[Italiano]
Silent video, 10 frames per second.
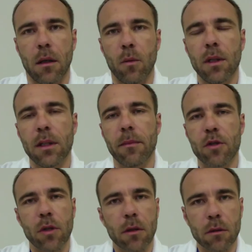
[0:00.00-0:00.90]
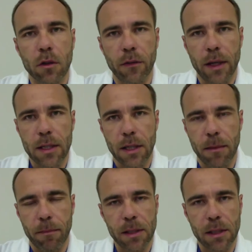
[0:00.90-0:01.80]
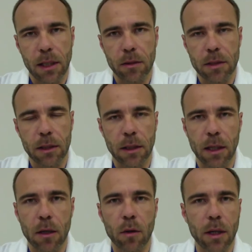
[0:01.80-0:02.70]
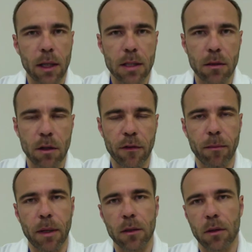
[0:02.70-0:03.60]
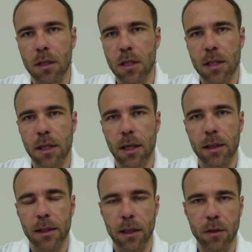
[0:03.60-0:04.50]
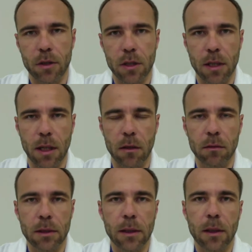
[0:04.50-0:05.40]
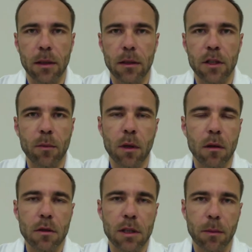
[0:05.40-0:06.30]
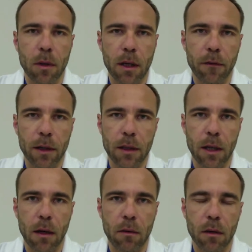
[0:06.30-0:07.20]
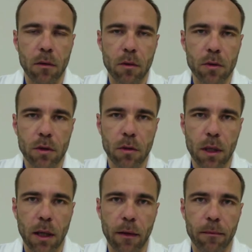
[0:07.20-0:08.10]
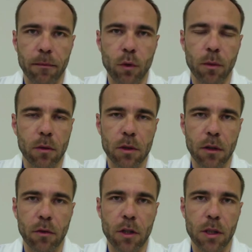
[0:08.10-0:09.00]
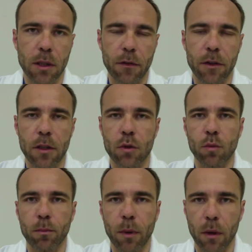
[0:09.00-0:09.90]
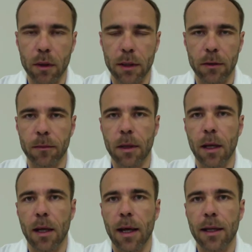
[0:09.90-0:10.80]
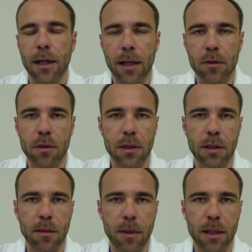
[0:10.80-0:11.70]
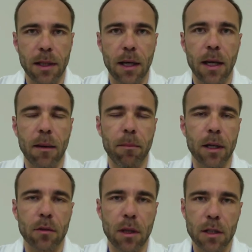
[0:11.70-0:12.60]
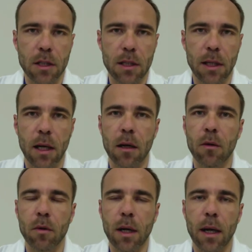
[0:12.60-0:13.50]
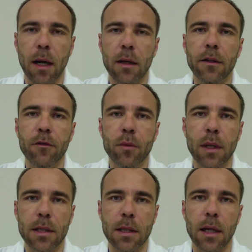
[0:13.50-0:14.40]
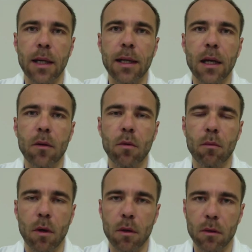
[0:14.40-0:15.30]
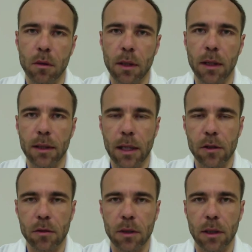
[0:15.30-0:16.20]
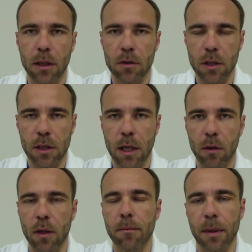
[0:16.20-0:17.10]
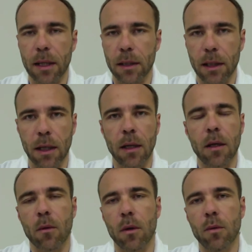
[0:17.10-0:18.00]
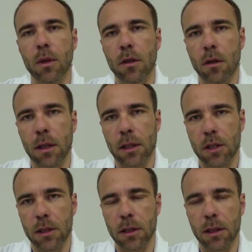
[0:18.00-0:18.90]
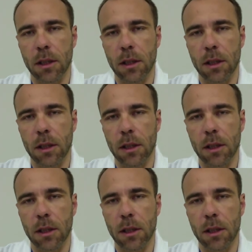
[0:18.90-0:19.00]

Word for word: Una delle maggiori controversie in passato è stata la correlazione fra partomagesia e taglio cesareo. Diciamo che oggi siamo arrivati a una conclusione che numerosi lavori scientifici supportano ed è che sostanzialmente la partomagesia non è, influenza in alcun modo il tasso di taglio cesareo. In pratica, qualunque donna decida di